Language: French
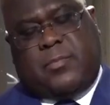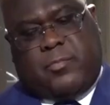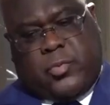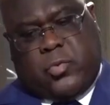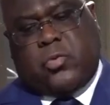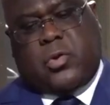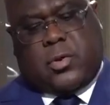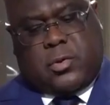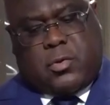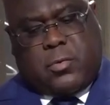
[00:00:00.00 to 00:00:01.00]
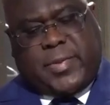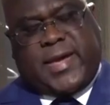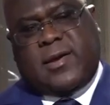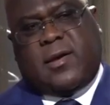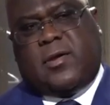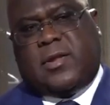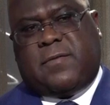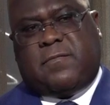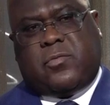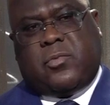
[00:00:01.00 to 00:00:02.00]
pour qu'on prenne
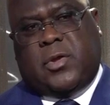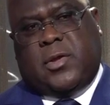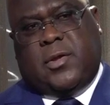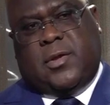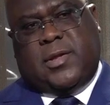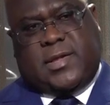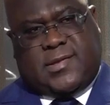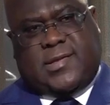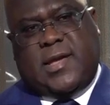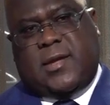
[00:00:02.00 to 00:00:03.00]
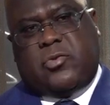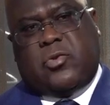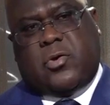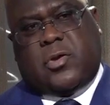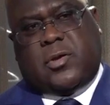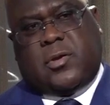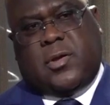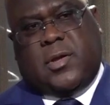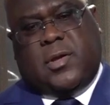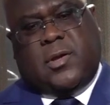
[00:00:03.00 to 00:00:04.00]
rendez-vous ici à New York
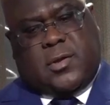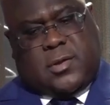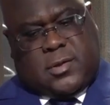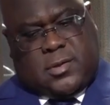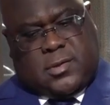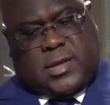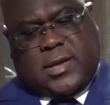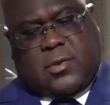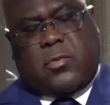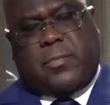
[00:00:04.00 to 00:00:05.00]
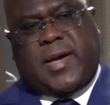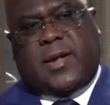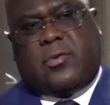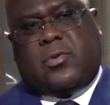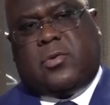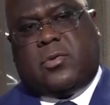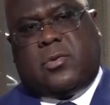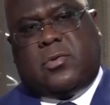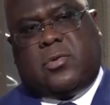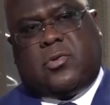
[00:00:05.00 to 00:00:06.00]
et qu'on parle
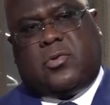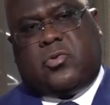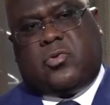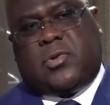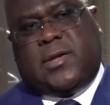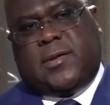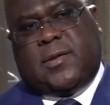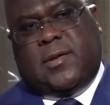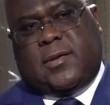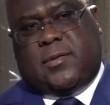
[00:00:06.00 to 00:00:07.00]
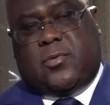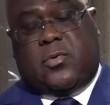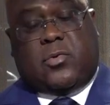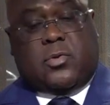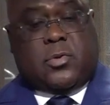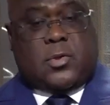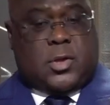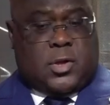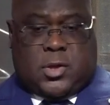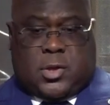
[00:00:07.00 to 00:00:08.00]
de, ce sujet. Donc, euh,
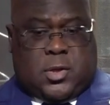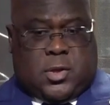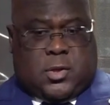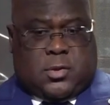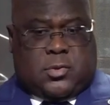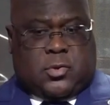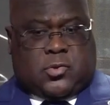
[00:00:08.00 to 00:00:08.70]
de ce